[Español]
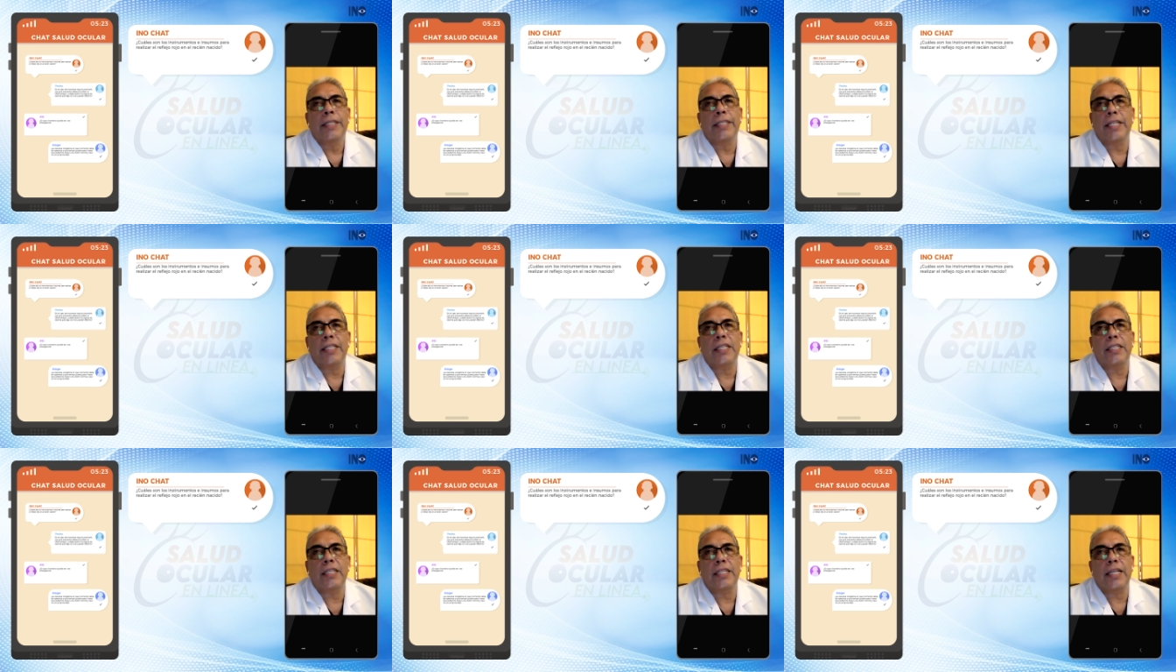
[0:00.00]
Se
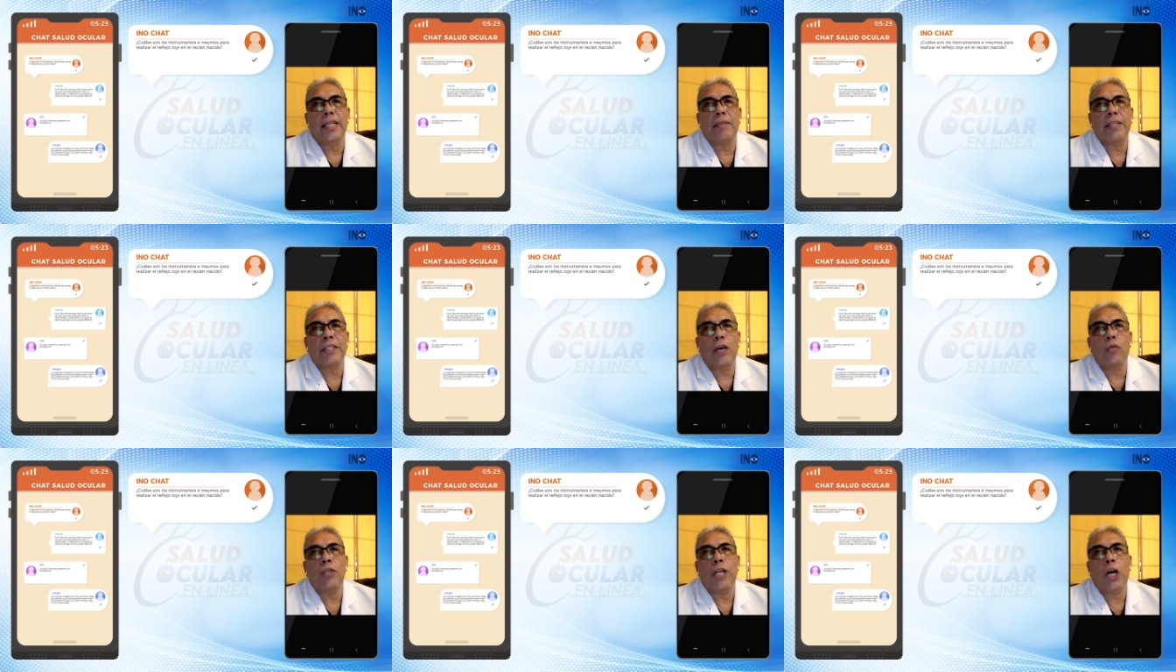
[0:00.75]
necesita nada más
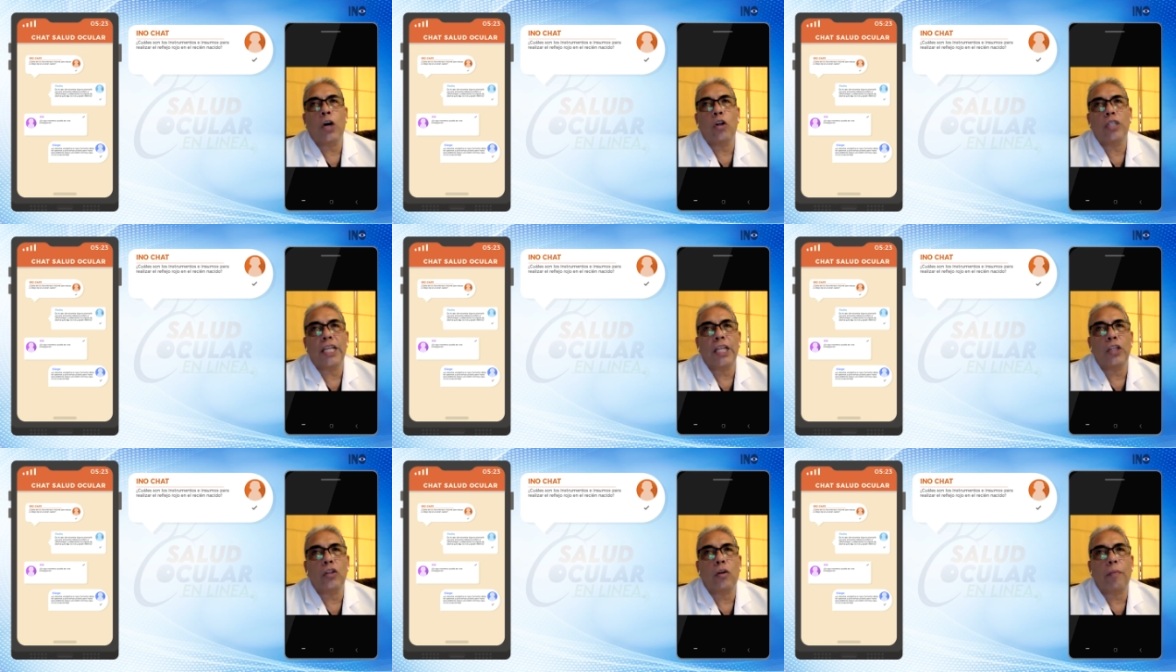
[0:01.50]
que una gota
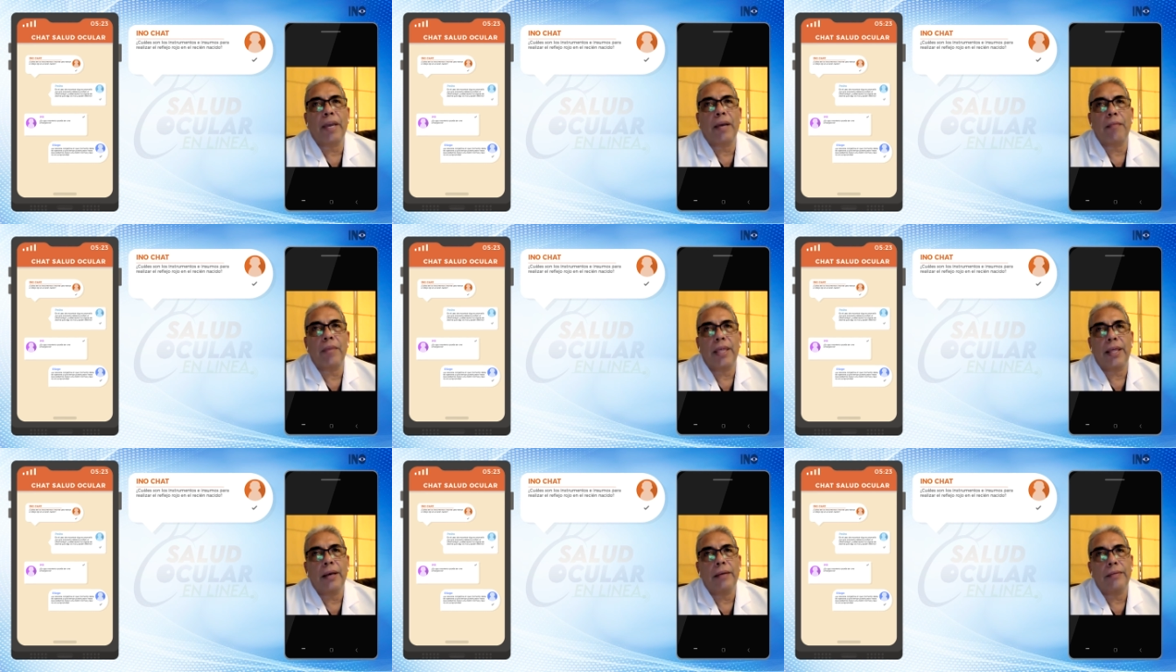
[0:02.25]
de
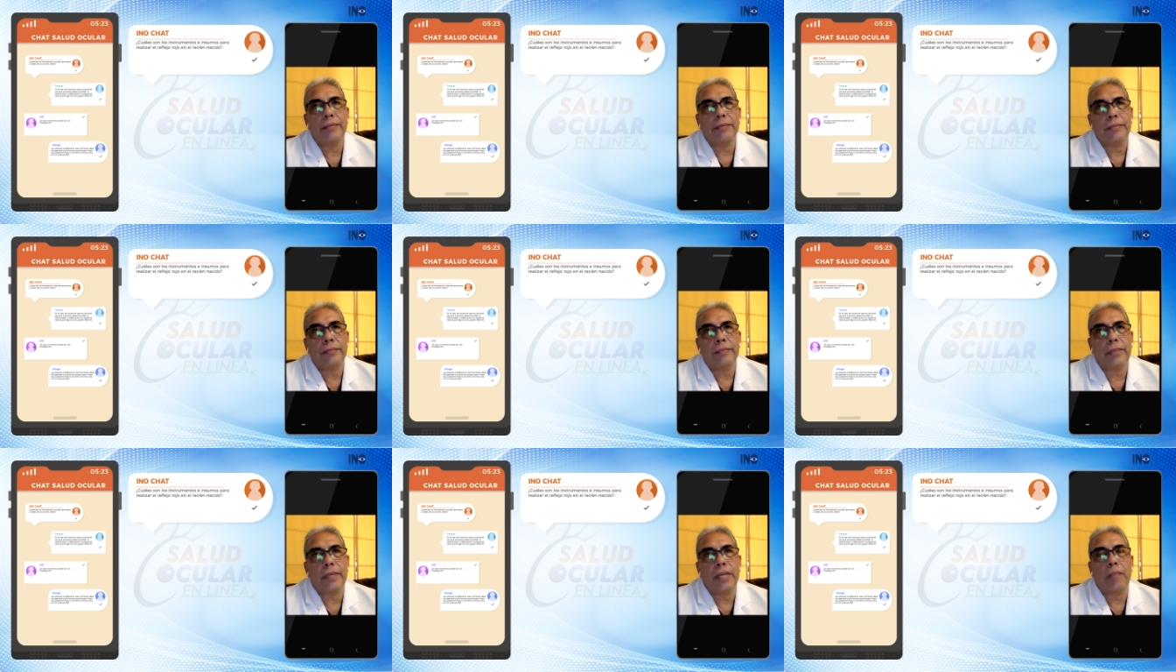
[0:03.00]
tropicamida,
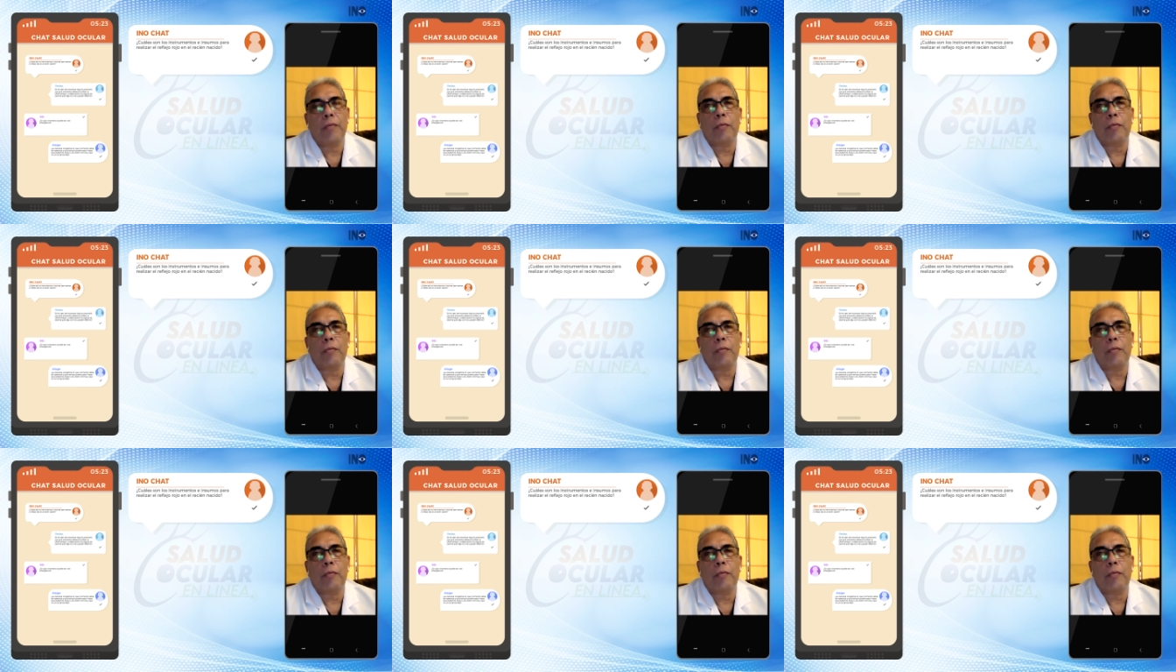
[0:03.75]
que la